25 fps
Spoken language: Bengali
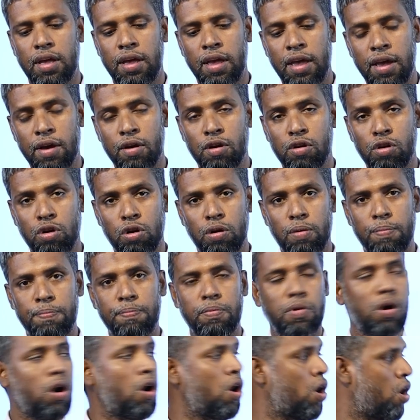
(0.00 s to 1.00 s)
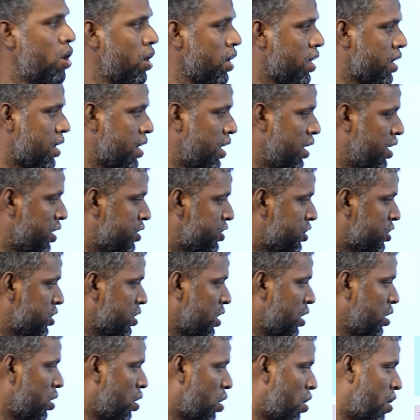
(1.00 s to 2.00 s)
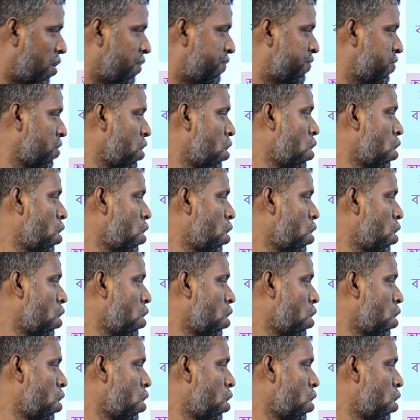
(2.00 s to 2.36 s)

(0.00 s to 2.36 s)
এ গ্রুপ অর কালেকশন অফ